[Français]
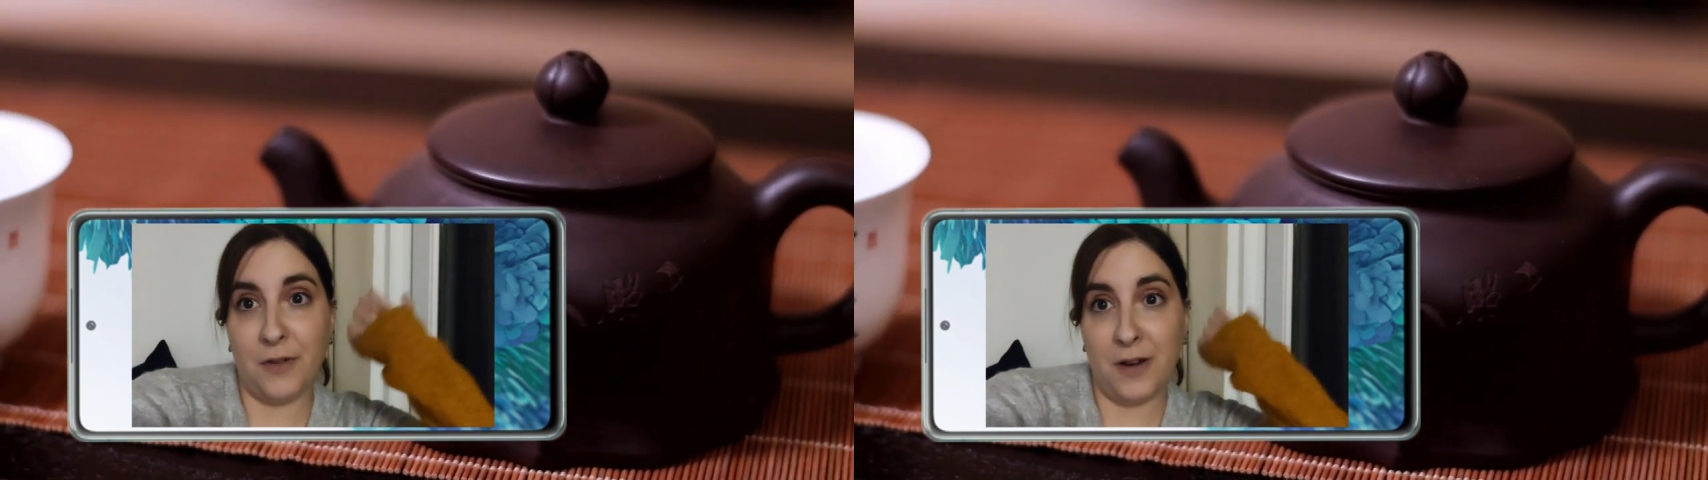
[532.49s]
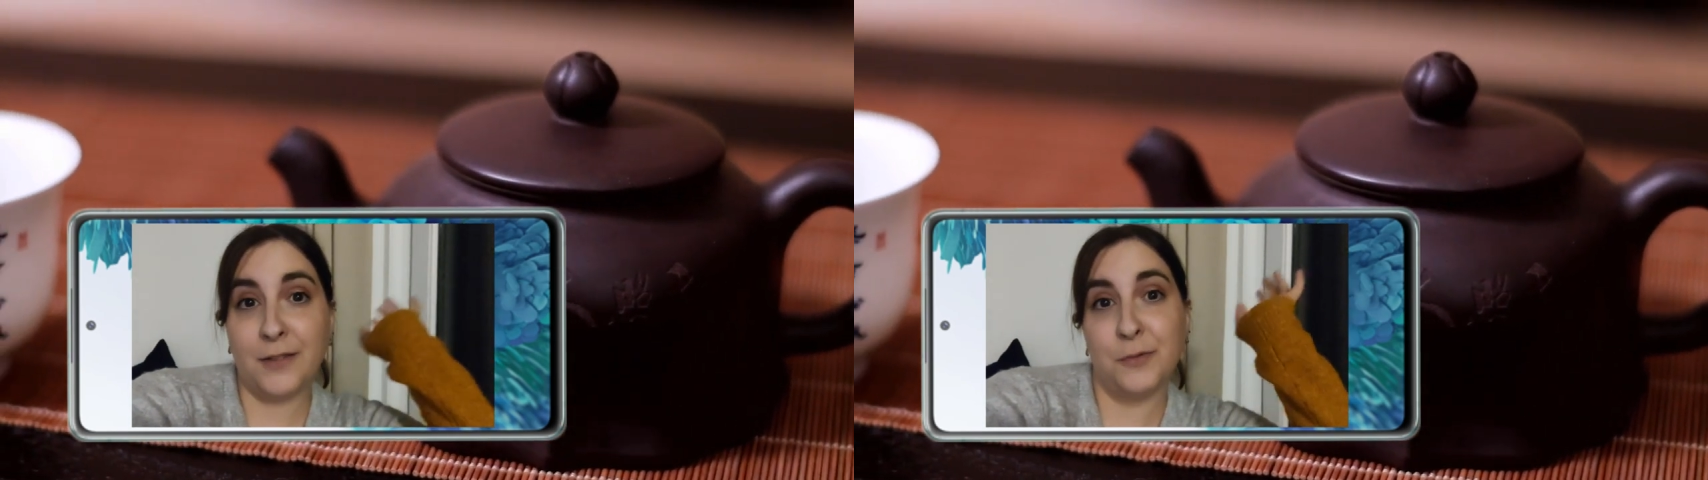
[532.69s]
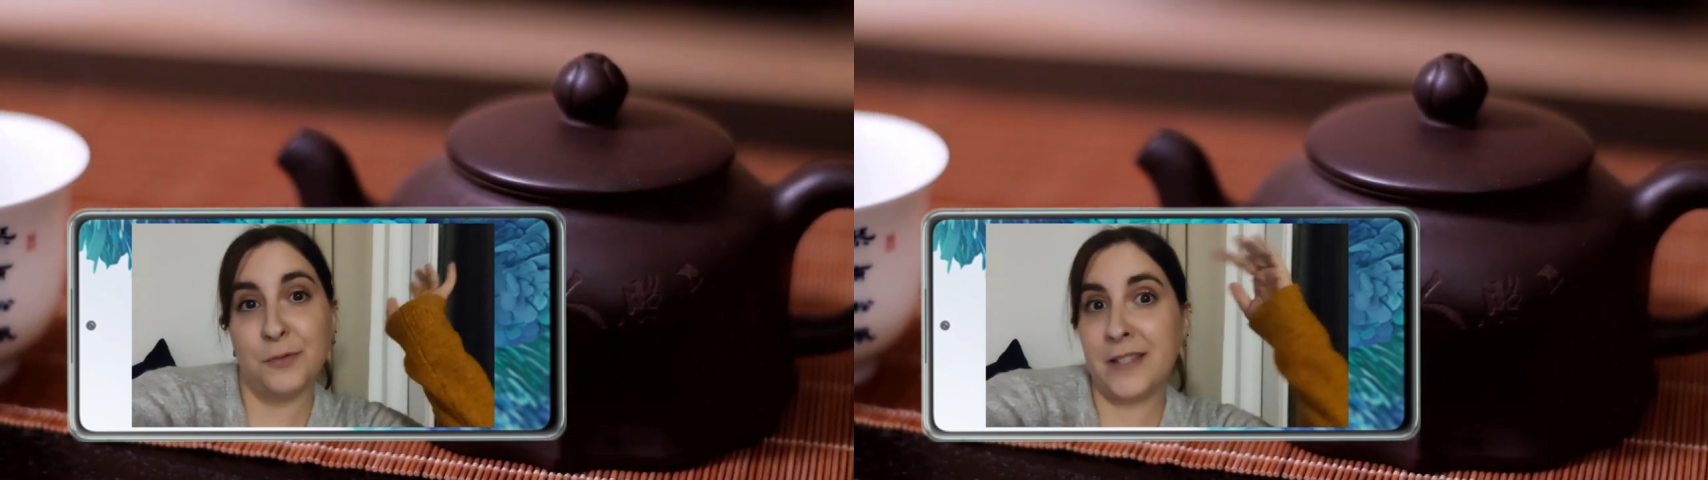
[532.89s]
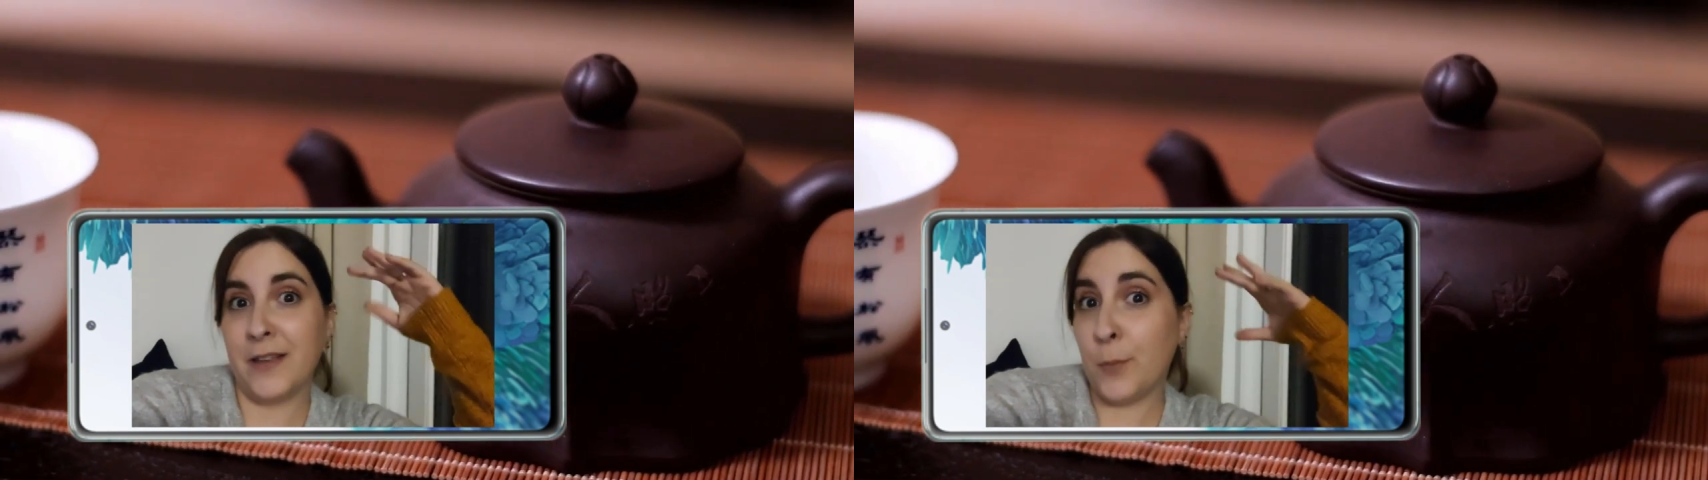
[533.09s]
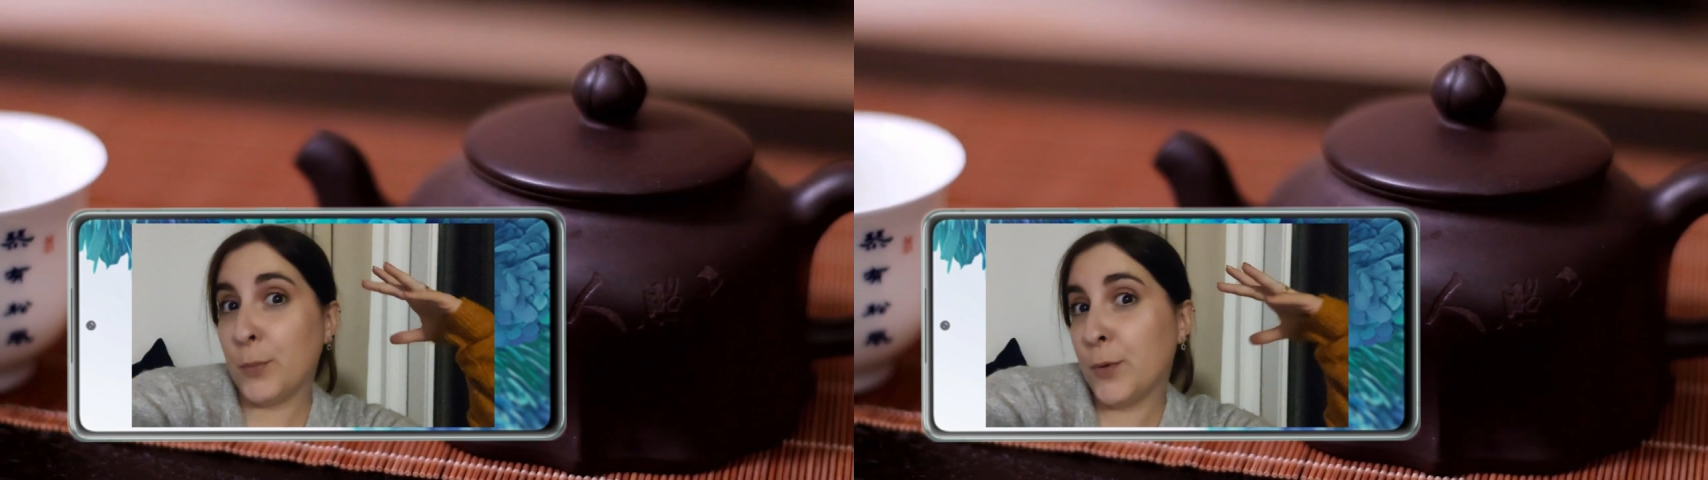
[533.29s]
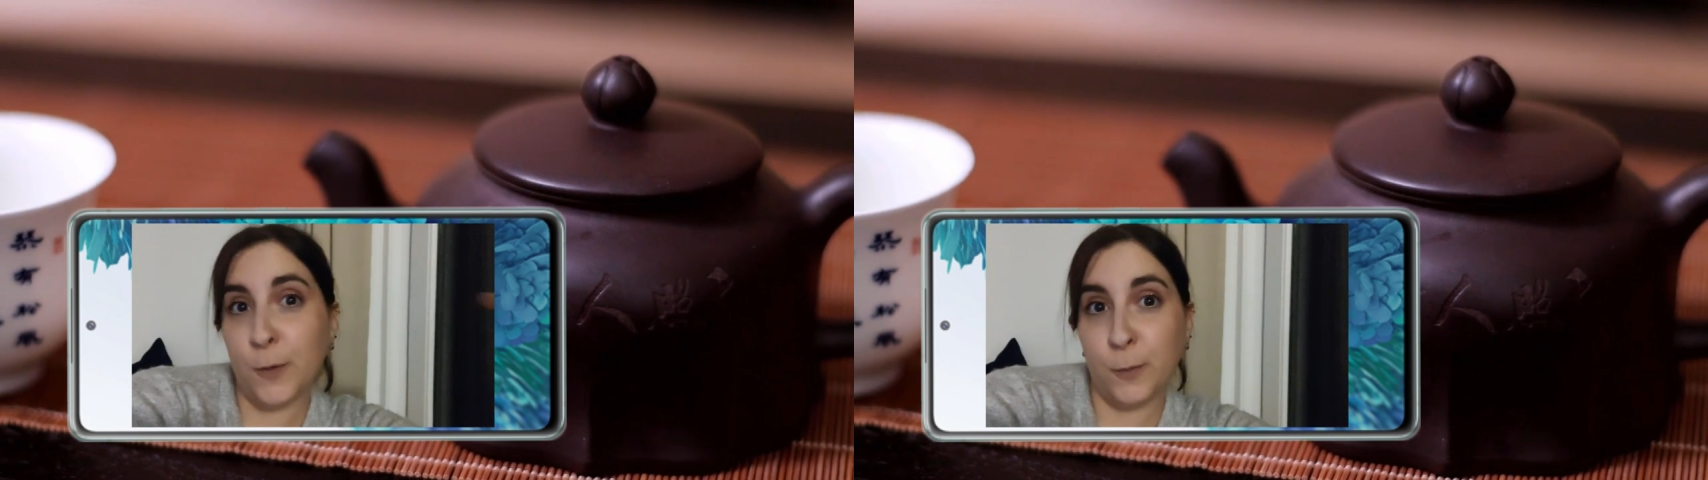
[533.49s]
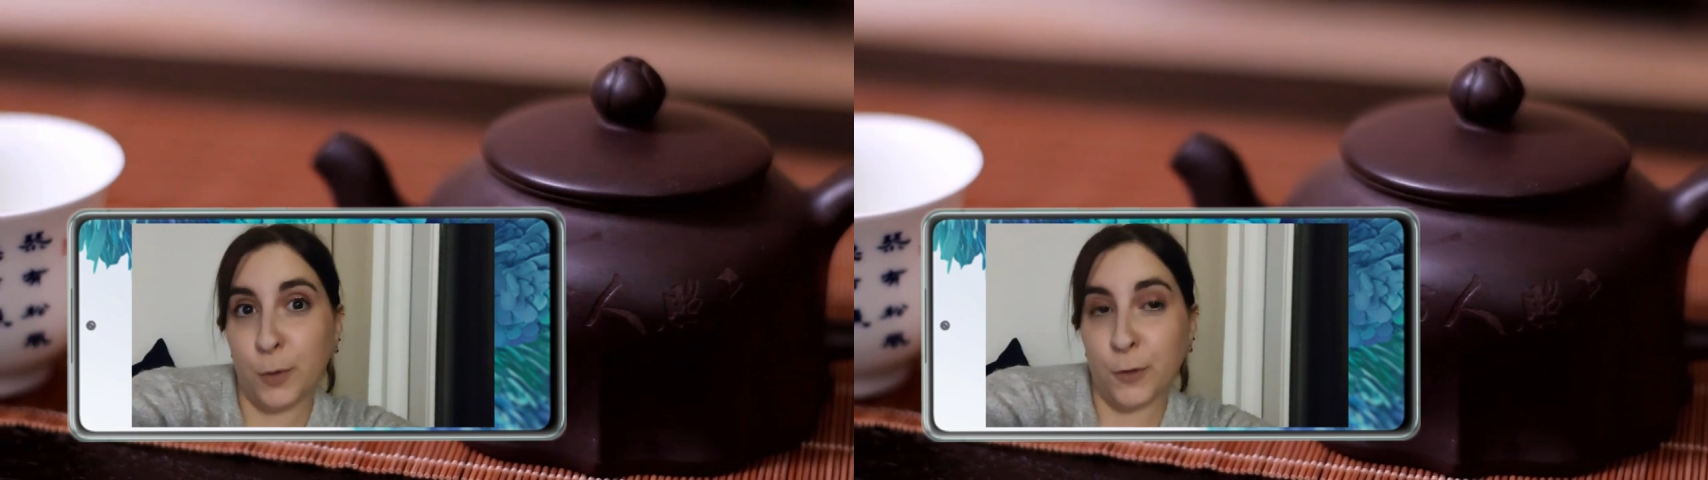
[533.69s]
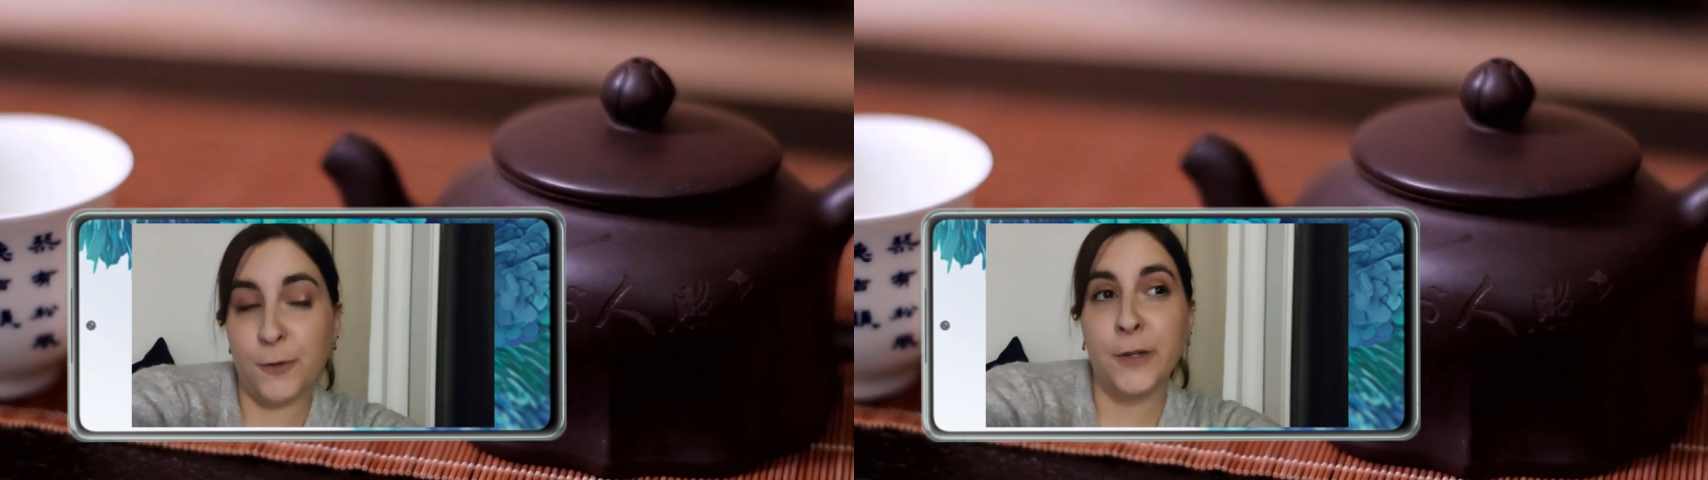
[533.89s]
voilà, donc c'est un peu mode
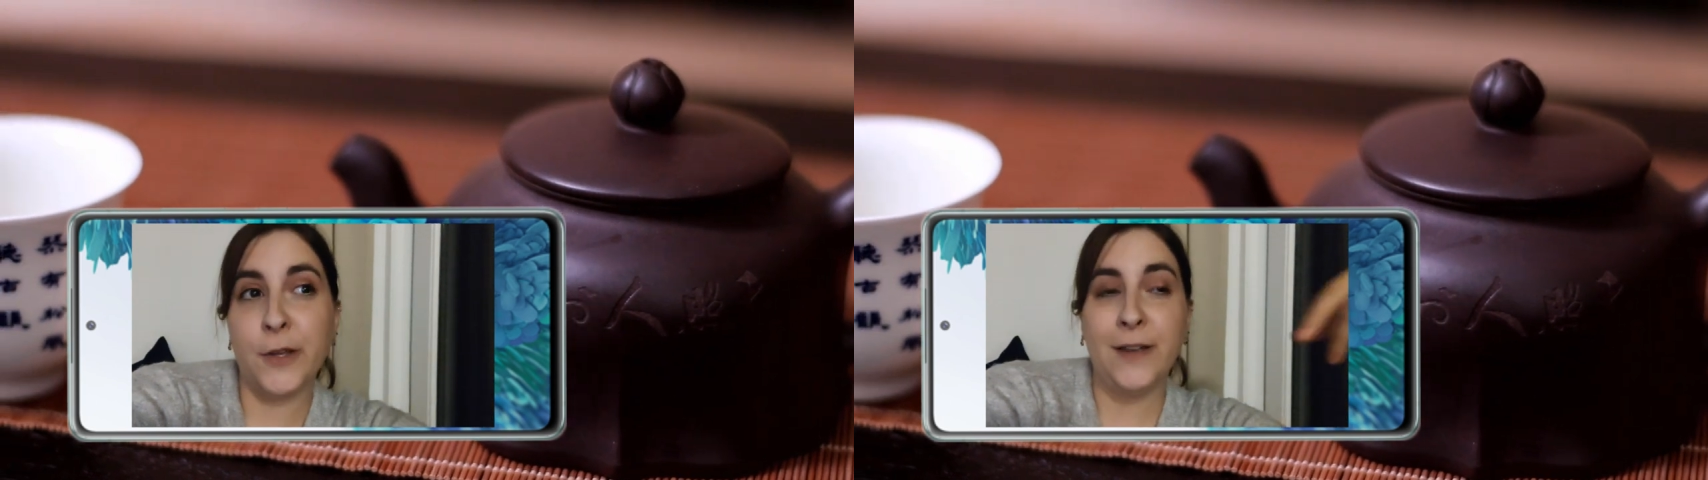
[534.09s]
brut,